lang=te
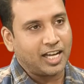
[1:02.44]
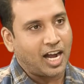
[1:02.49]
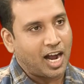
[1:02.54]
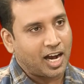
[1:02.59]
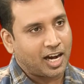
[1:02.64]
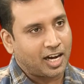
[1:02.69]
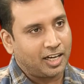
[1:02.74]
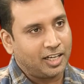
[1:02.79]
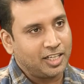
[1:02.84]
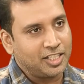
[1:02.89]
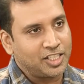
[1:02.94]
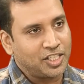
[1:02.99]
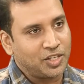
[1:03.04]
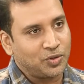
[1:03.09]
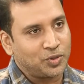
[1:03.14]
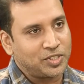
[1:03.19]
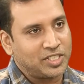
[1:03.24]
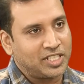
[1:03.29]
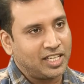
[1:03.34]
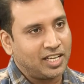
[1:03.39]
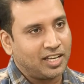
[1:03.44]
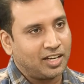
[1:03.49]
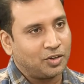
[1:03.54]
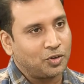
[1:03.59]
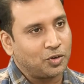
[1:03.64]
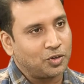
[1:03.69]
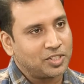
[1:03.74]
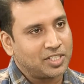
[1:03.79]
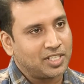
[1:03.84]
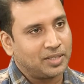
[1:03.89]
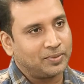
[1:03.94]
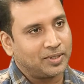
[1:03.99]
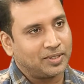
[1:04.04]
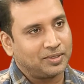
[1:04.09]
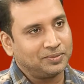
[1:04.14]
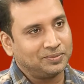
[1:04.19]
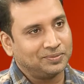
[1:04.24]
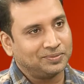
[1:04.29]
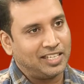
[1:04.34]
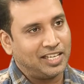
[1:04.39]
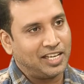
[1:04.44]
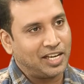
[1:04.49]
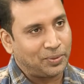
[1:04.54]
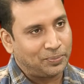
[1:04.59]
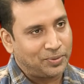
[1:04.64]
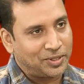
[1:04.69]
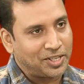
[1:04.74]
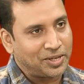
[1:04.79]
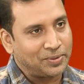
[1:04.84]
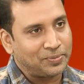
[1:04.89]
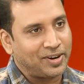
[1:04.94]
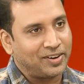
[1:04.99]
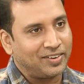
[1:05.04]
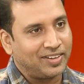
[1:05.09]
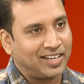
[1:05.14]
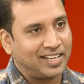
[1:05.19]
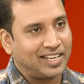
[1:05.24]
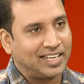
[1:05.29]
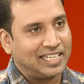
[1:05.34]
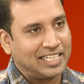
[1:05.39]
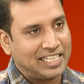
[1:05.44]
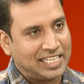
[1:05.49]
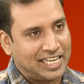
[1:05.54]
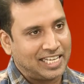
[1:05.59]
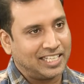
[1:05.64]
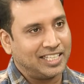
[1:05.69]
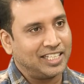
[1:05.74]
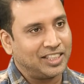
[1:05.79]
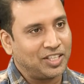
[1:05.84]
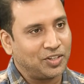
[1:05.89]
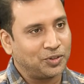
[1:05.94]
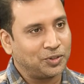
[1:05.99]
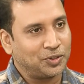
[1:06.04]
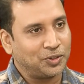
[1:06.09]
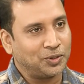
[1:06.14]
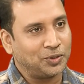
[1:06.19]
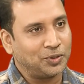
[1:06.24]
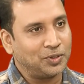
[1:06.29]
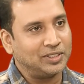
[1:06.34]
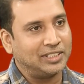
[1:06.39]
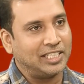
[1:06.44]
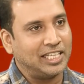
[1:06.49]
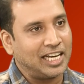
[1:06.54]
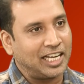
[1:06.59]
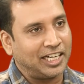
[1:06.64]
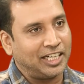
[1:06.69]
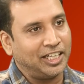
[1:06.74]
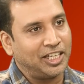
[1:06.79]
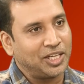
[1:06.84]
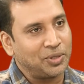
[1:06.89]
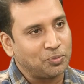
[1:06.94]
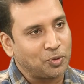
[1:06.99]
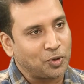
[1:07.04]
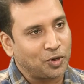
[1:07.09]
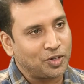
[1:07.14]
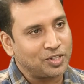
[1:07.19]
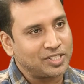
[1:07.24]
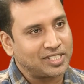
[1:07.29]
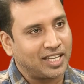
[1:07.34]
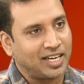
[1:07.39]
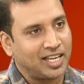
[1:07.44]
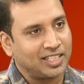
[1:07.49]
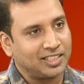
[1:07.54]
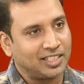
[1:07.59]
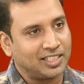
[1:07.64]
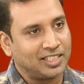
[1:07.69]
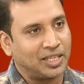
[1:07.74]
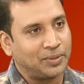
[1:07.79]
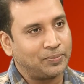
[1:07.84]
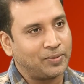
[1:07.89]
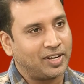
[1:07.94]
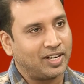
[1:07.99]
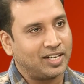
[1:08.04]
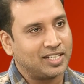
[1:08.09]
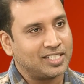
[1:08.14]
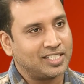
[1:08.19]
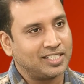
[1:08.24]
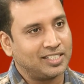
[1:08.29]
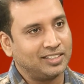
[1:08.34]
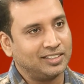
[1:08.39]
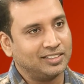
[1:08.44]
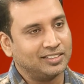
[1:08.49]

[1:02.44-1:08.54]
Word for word: అంటే అక్కడి నుంచే వచ్చినాయి అనుకోవచ్చా మనం ఈ అభ్యుదయ భావాలు కానీ ఏదైతే దీని అన్ని చూడండి ఇప్పుడు